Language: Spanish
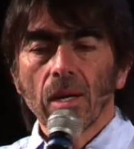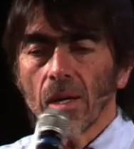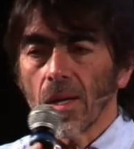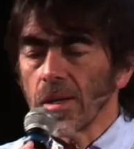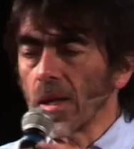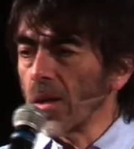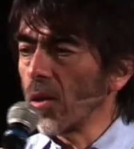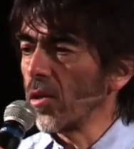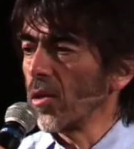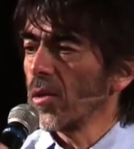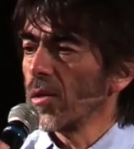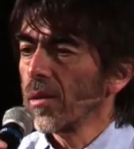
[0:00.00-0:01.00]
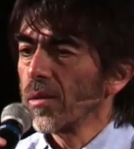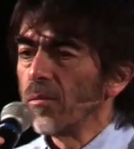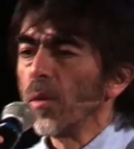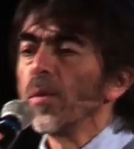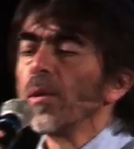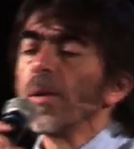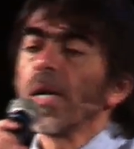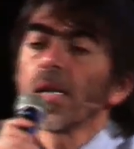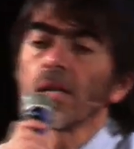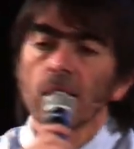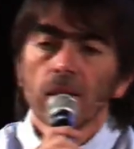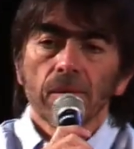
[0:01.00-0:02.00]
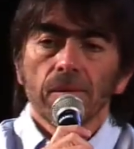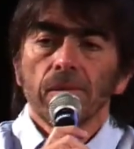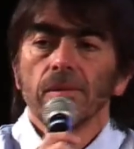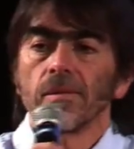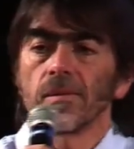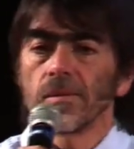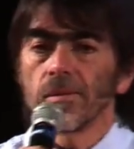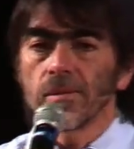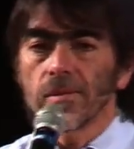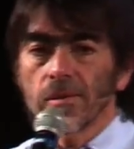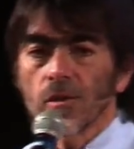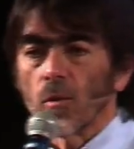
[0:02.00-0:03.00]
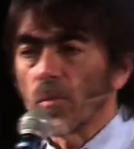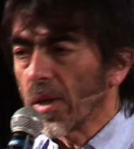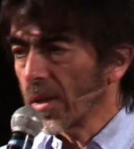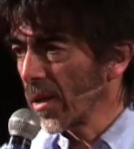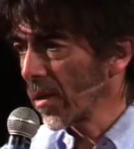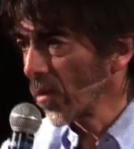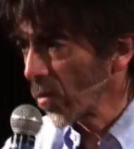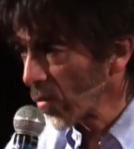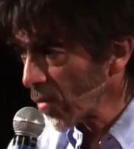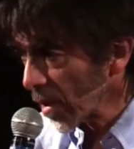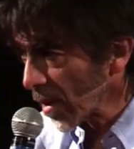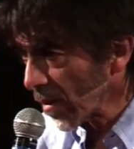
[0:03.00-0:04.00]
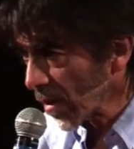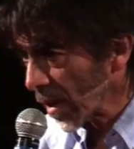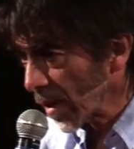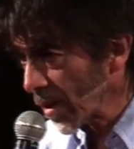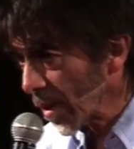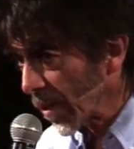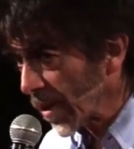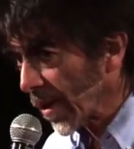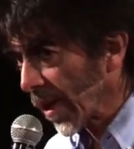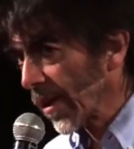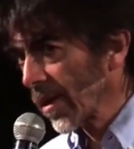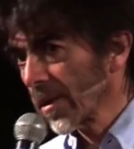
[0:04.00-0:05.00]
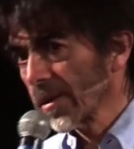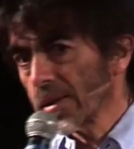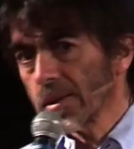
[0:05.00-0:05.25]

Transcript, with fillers: El día de hoy me privilegia compartir con ustedes este mensaje.